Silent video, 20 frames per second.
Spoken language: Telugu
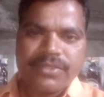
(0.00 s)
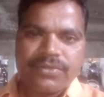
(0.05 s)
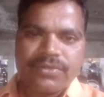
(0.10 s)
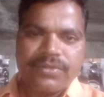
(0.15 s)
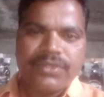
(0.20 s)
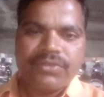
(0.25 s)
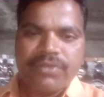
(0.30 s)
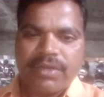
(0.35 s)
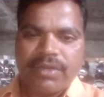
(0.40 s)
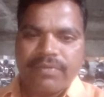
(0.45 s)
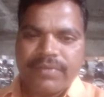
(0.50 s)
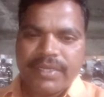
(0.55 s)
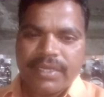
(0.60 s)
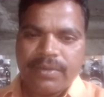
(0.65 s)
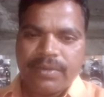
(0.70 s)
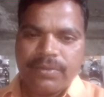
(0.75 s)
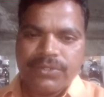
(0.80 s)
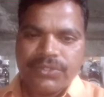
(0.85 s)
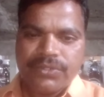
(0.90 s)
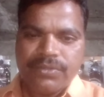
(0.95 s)
రాసుకొని క్వాలిఫై
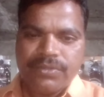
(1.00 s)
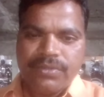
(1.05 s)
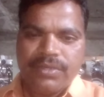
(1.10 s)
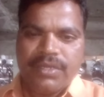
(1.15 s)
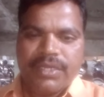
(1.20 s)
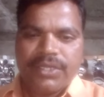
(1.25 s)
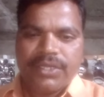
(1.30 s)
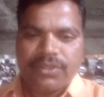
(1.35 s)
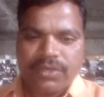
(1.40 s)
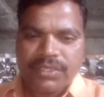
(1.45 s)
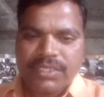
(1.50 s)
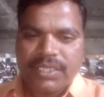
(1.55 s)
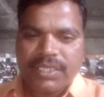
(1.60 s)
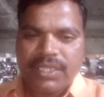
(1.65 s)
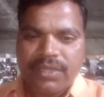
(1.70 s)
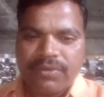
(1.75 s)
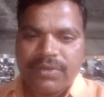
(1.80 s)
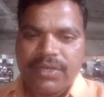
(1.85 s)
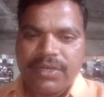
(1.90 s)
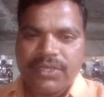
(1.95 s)
కావచ్చు ఇది ఒక
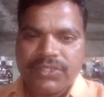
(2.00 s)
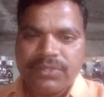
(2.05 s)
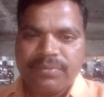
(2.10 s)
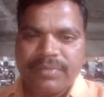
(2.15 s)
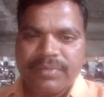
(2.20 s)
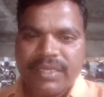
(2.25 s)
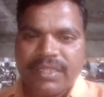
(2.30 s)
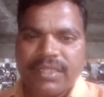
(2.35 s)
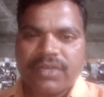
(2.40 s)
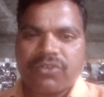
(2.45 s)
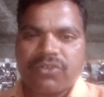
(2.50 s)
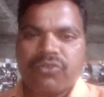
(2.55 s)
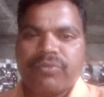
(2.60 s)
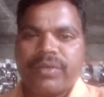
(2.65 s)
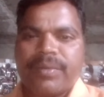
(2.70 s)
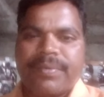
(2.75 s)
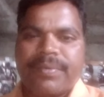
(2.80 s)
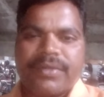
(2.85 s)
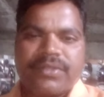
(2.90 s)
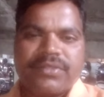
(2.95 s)
సదావకాశం మీ అందరికీ
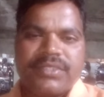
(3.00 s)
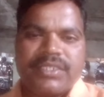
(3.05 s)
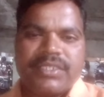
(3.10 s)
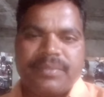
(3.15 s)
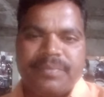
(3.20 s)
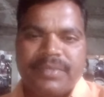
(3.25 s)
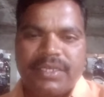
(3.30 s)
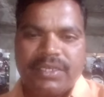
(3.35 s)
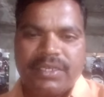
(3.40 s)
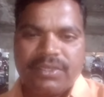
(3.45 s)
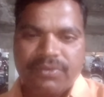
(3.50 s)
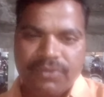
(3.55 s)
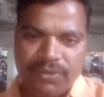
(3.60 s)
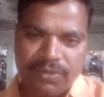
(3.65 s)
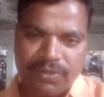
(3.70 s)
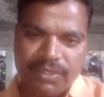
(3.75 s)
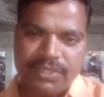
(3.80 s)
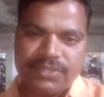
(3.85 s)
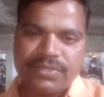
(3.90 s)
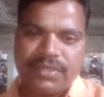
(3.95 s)
ఉపయోగపడుతుందని చెప్పి నేను ఈ
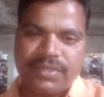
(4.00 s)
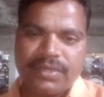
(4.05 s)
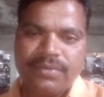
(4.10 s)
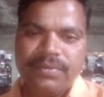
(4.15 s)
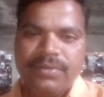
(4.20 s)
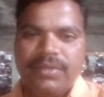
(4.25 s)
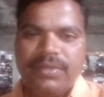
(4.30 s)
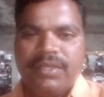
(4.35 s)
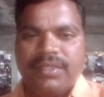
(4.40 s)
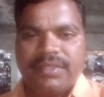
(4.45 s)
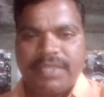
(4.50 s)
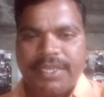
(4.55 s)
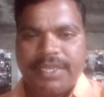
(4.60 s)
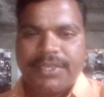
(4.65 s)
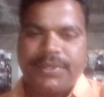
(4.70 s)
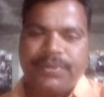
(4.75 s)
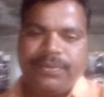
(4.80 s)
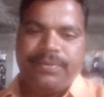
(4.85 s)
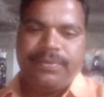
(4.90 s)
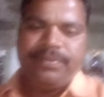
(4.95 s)
వీడియో చేస్తున్నాను
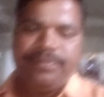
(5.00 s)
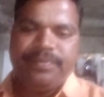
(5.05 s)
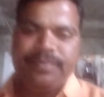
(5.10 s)
థ్యాంక్ యూ